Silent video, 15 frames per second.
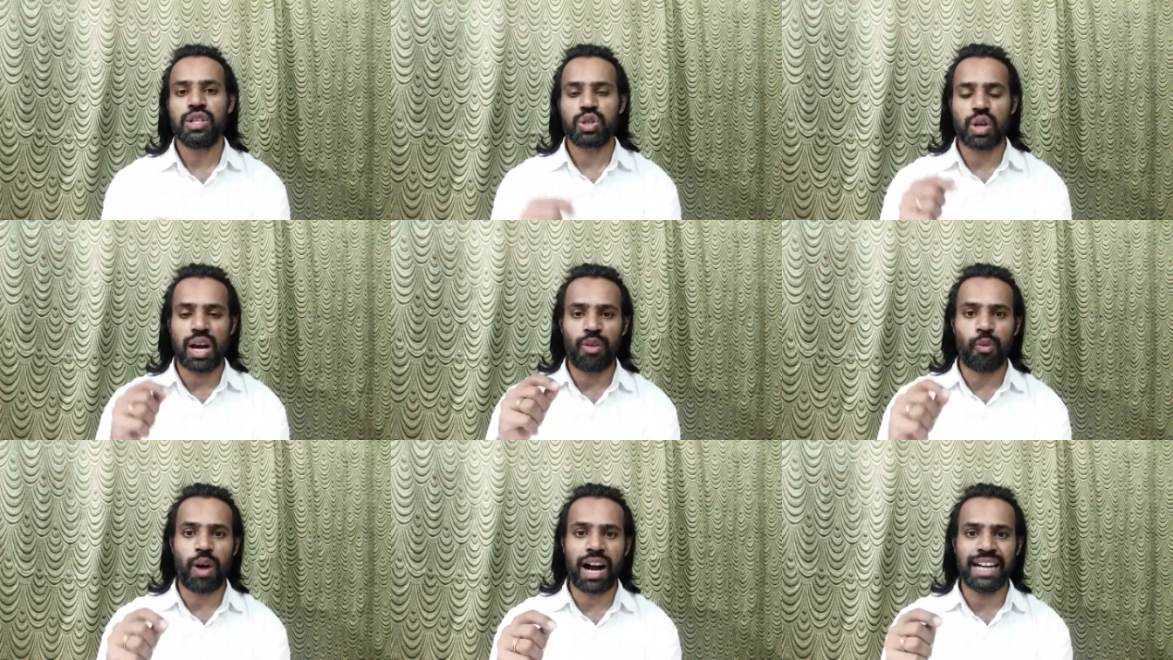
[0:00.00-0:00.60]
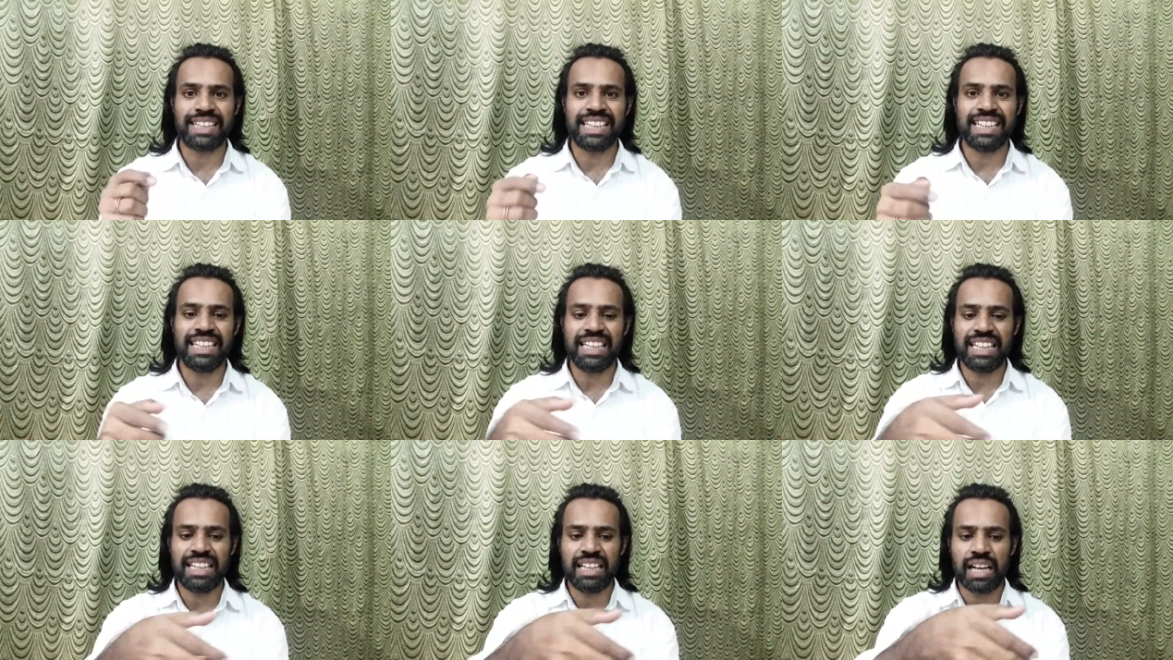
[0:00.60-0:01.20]
సో
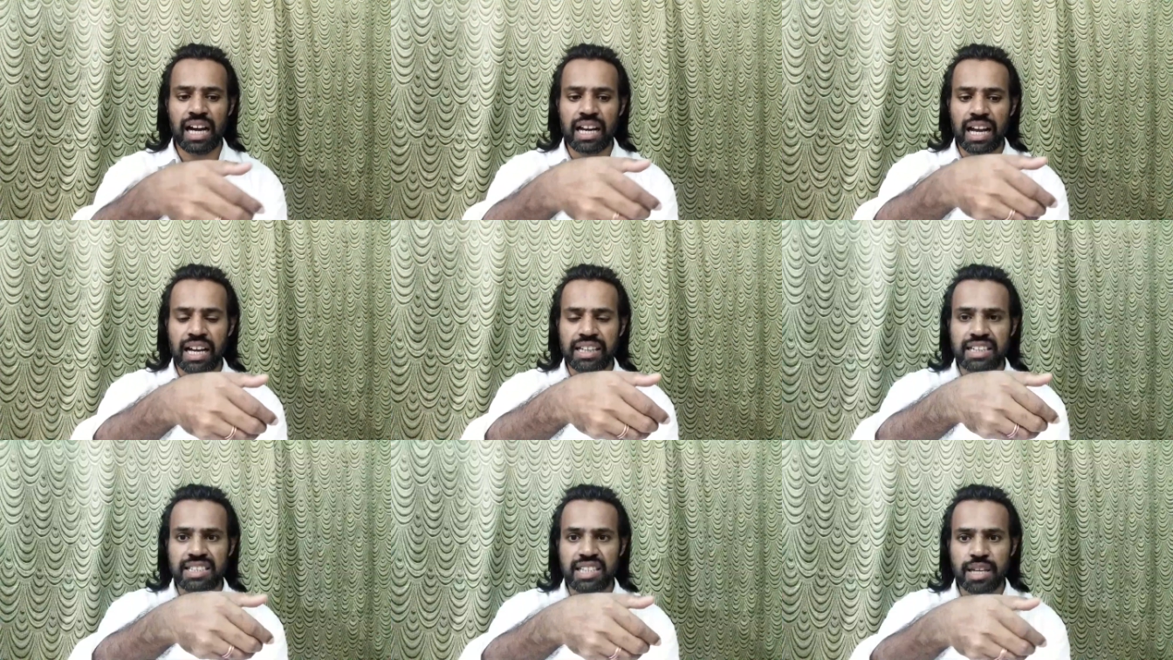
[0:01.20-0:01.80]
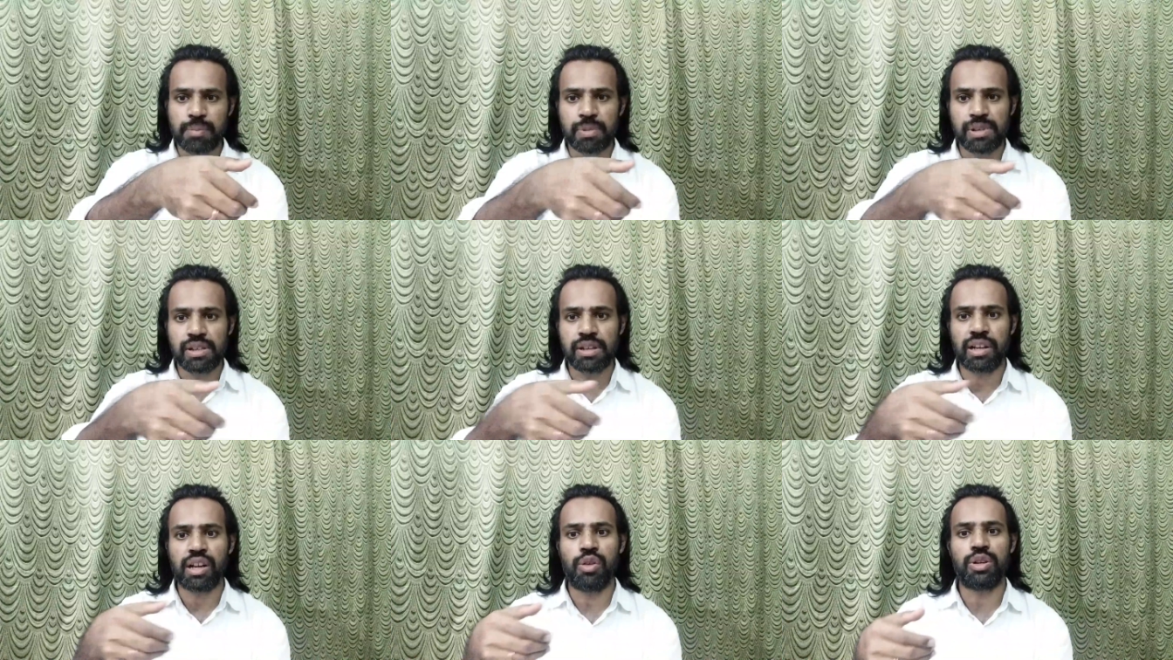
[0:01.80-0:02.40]
వాటిని అలా
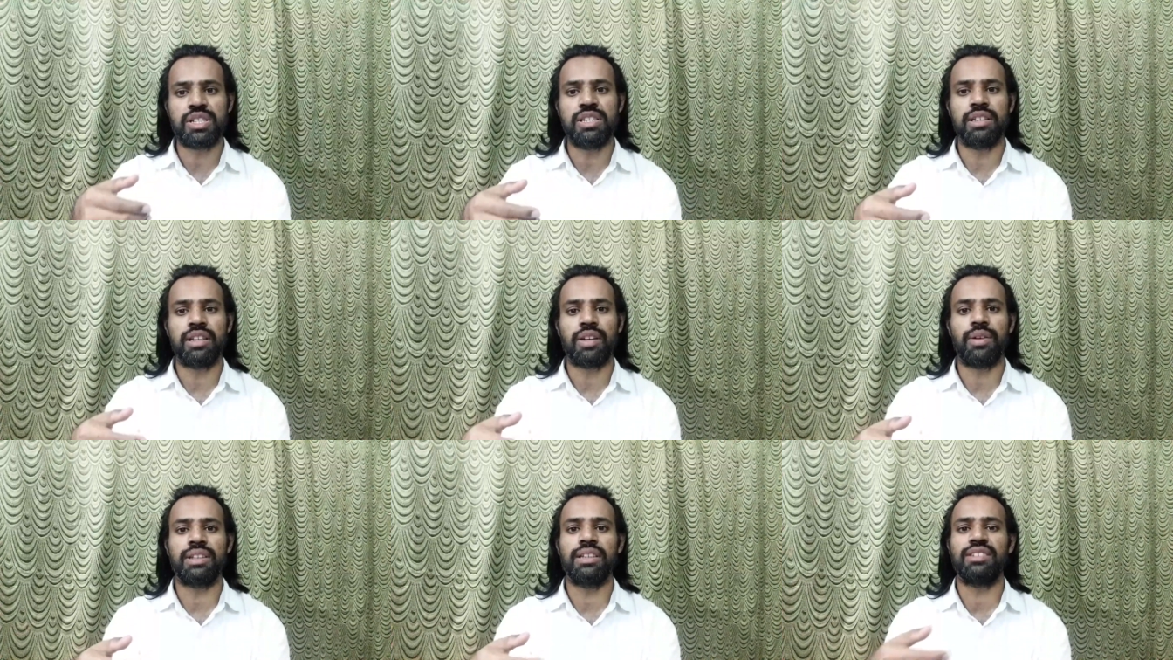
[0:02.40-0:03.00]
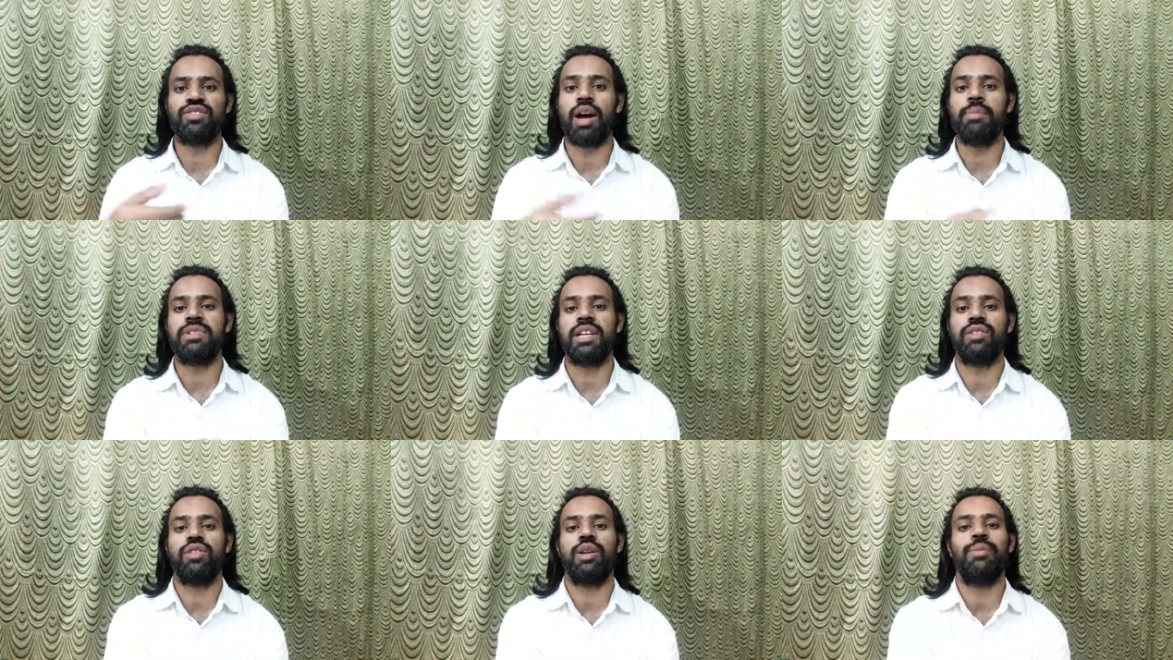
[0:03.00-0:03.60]
డిసైపుల్గా వచ్చిన తర్వాత స్వామి
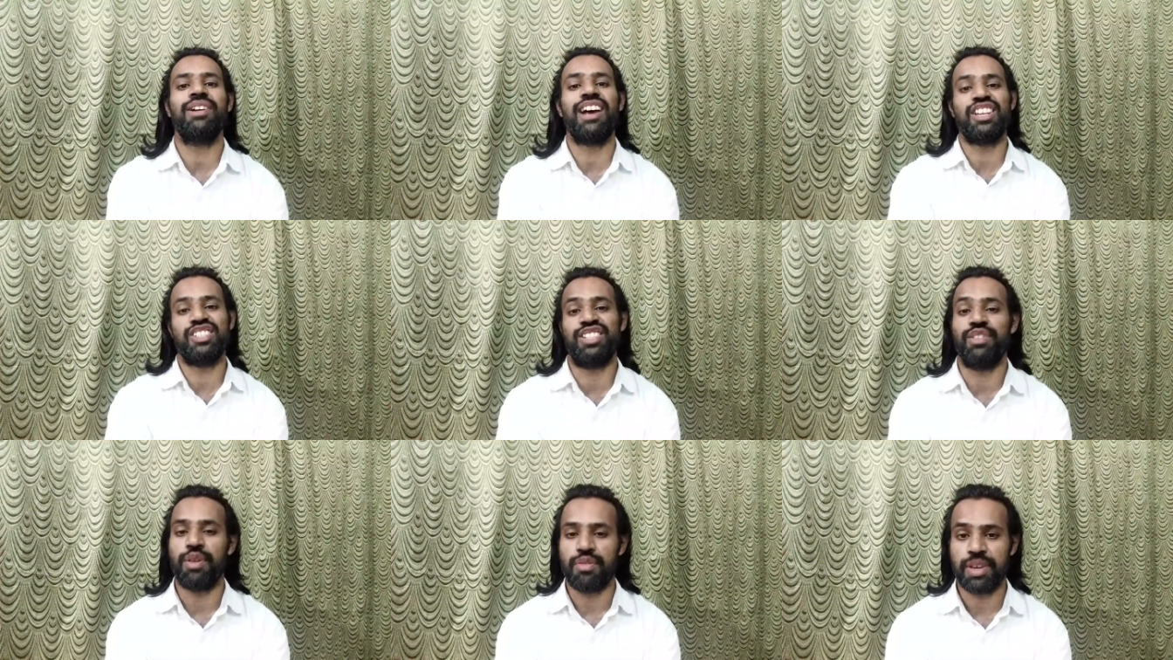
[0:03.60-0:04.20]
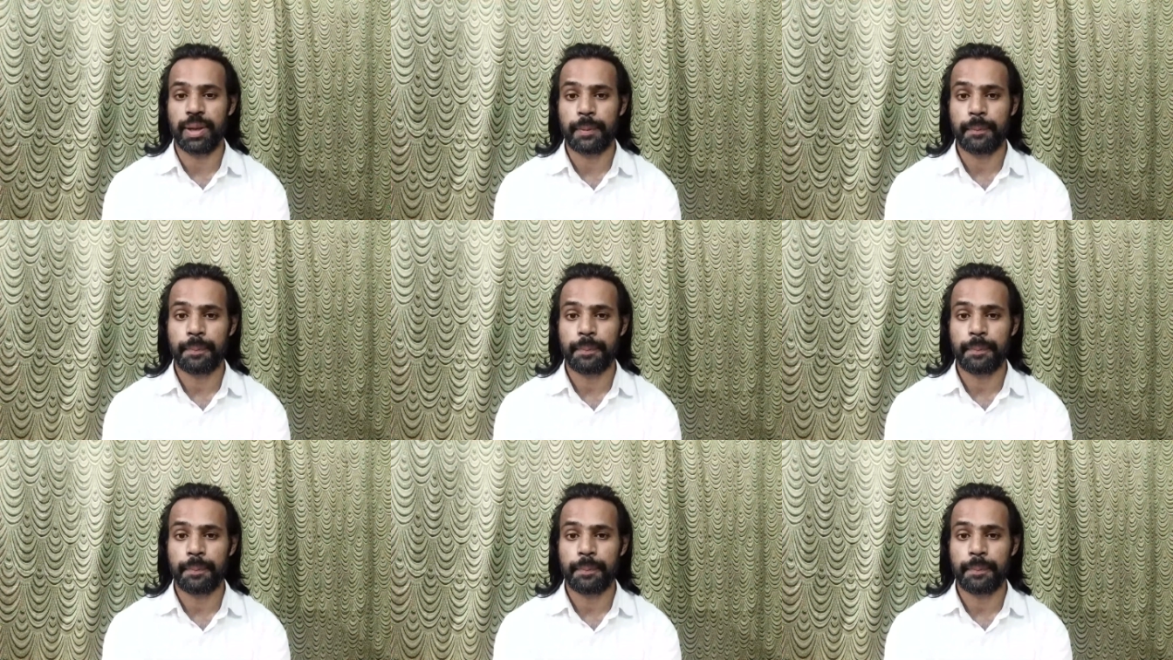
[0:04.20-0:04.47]
సత్వరామ రాసినవి